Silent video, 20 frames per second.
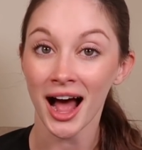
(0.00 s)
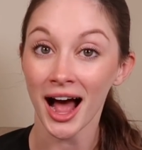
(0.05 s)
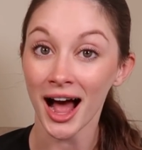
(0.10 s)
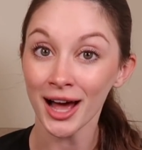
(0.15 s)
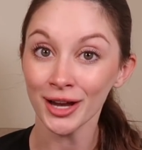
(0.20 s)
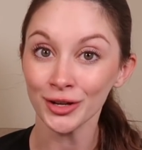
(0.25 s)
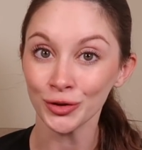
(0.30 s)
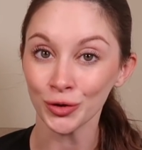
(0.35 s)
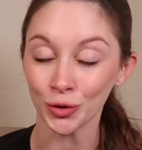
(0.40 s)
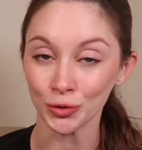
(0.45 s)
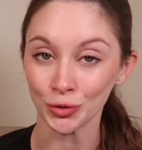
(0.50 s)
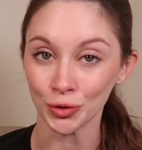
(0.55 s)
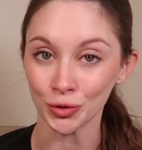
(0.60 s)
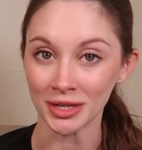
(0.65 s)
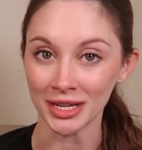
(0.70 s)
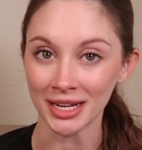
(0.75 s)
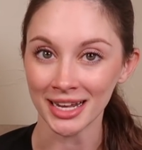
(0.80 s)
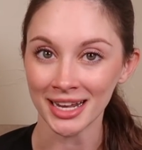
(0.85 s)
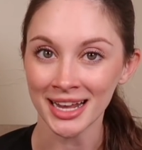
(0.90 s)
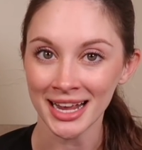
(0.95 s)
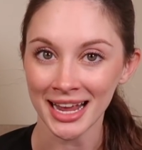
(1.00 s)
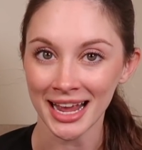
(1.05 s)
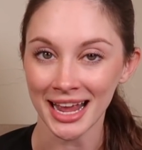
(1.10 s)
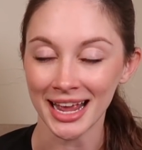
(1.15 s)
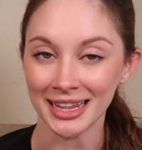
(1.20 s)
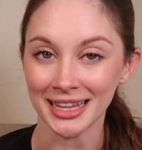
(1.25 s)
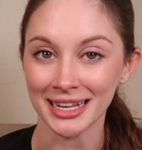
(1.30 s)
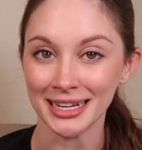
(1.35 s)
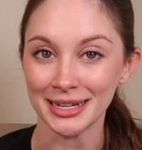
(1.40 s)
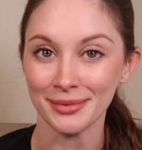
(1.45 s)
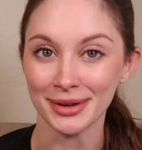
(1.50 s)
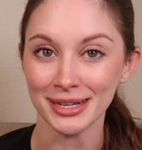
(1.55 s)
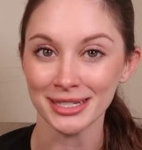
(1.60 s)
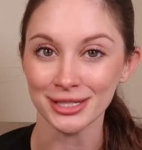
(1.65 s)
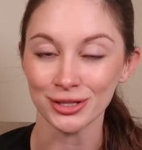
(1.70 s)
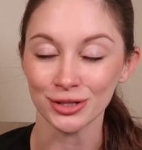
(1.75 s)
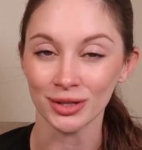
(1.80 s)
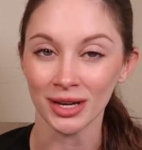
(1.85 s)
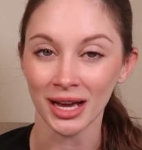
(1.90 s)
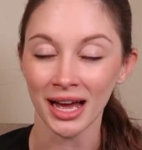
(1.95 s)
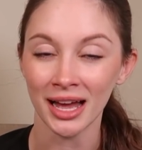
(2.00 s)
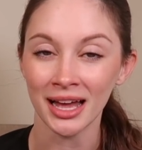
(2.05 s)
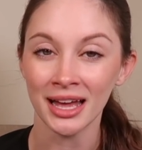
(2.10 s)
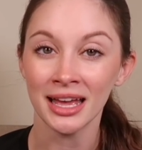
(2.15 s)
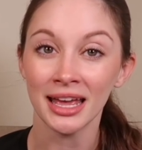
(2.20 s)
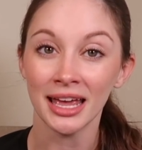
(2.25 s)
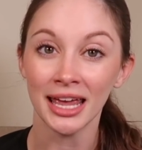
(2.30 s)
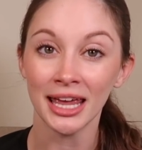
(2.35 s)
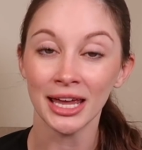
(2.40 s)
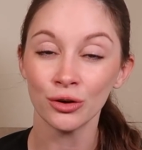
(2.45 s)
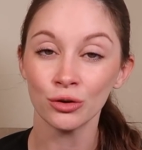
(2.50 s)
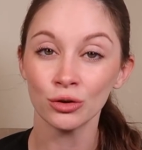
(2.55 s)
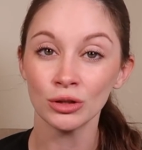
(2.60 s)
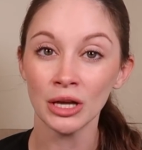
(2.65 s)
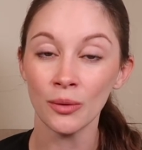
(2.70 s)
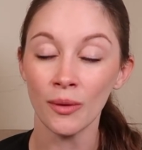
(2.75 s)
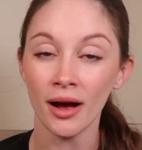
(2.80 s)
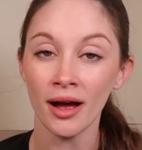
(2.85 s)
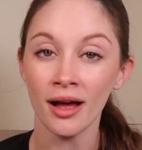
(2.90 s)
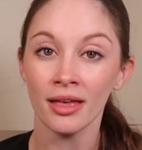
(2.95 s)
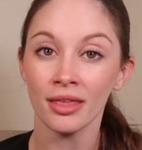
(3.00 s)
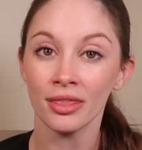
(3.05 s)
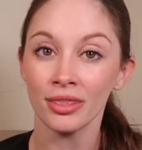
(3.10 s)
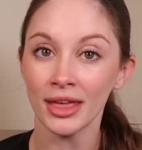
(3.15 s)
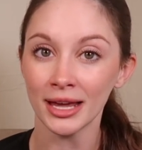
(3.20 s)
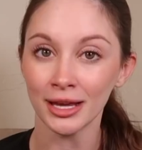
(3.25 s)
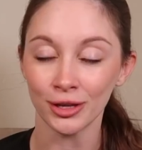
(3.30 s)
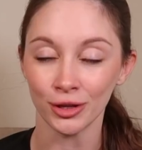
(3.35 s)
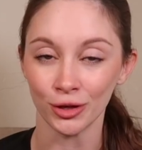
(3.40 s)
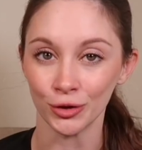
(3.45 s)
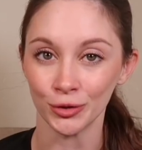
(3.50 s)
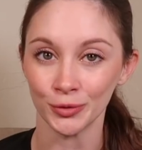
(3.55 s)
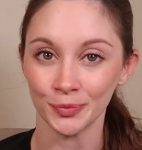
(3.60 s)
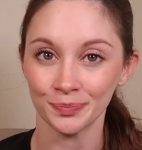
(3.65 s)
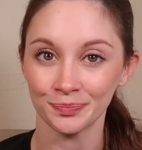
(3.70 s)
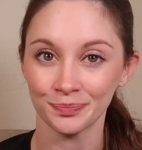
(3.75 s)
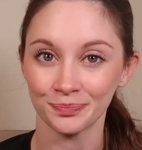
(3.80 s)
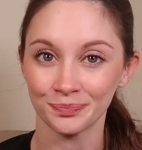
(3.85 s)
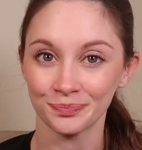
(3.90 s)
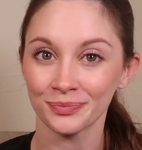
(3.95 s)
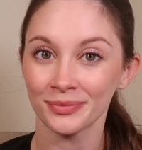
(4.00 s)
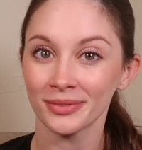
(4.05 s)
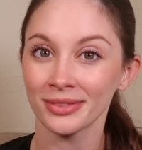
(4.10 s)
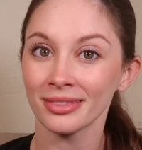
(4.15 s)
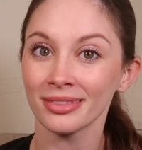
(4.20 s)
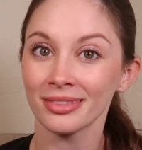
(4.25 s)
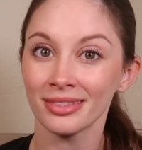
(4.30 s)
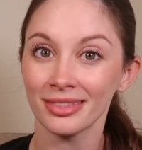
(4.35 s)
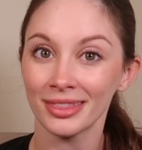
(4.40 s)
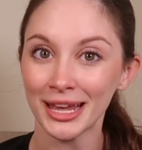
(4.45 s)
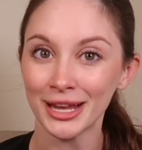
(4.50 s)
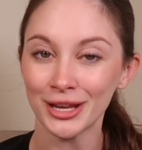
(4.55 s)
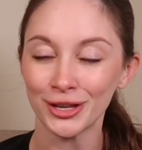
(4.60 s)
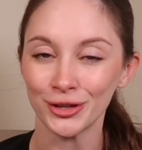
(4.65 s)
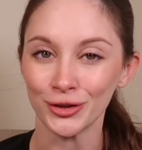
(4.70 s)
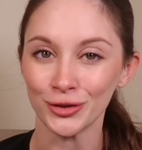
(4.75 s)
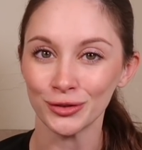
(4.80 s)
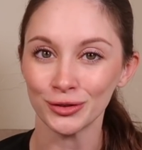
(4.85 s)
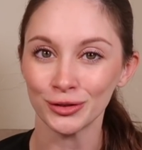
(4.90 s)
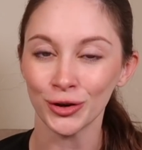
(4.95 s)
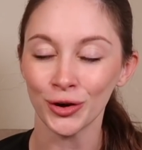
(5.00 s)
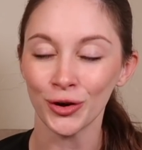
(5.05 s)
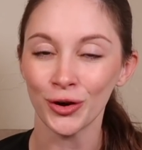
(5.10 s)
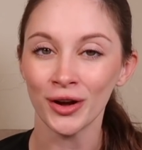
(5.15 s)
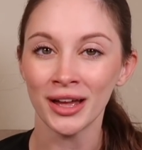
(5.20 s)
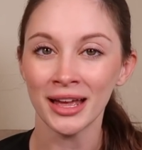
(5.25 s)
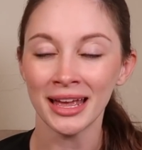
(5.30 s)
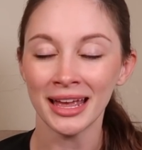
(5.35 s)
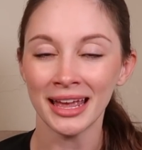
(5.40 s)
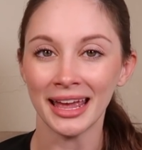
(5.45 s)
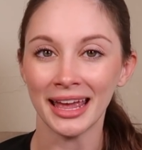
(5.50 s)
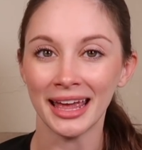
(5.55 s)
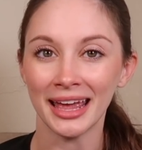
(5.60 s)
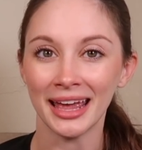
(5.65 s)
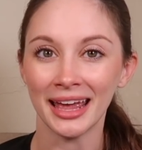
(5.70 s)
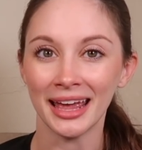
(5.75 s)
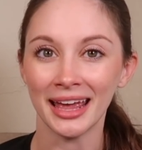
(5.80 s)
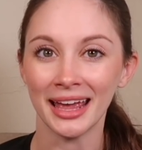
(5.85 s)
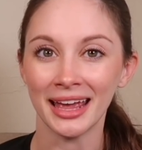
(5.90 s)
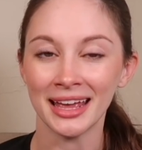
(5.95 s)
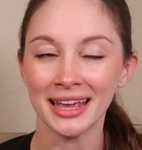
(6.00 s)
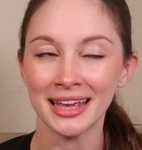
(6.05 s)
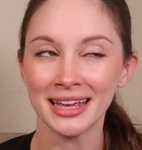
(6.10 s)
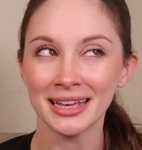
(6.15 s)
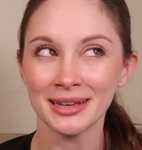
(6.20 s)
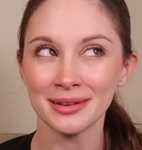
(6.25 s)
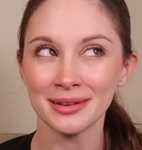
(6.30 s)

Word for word: あの音にえー、なりますが、英語では thank you, thank you と、えー、